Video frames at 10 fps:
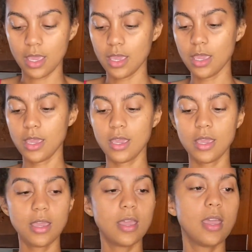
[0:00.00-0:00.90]

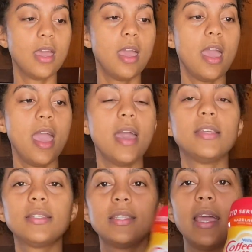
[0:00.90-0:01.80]
Y
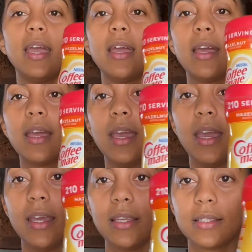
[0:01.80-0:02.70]
este
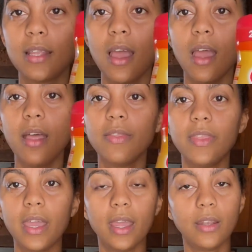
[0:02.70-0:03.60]
que es
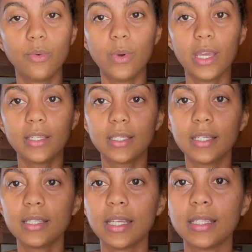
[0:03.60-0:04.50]
de
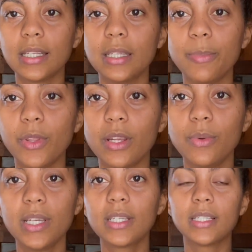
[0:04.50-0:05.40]
nueces, este tipo de
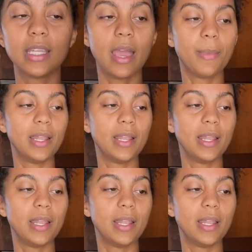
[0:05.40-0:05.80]
nuez que se llaman